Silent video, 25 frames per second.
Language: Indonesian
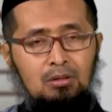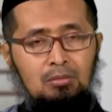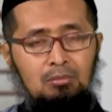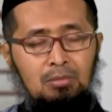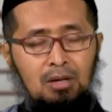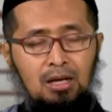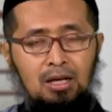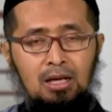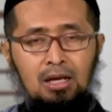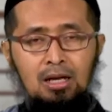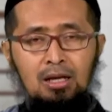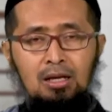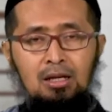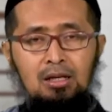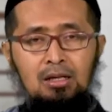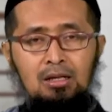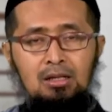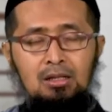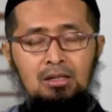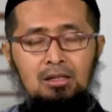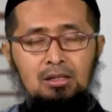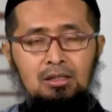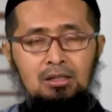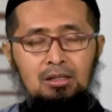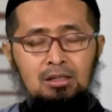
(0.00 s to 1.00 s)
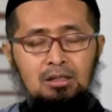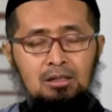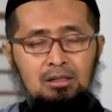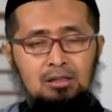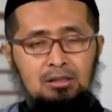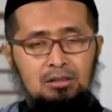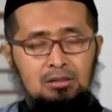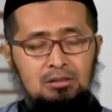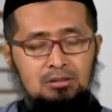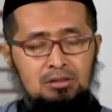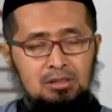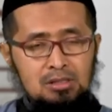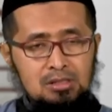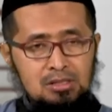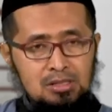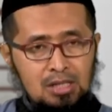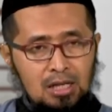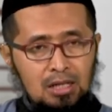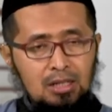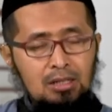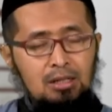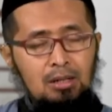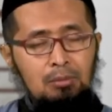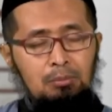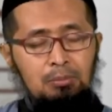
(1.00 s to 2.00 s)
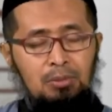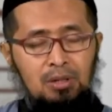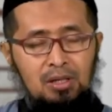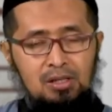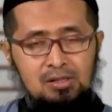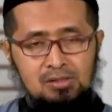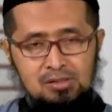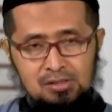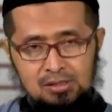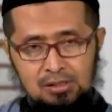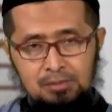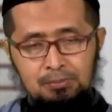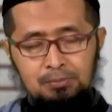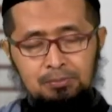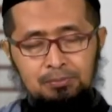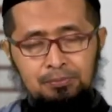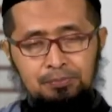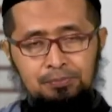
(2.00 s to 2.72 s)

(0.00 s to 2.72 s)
maka secara prinsip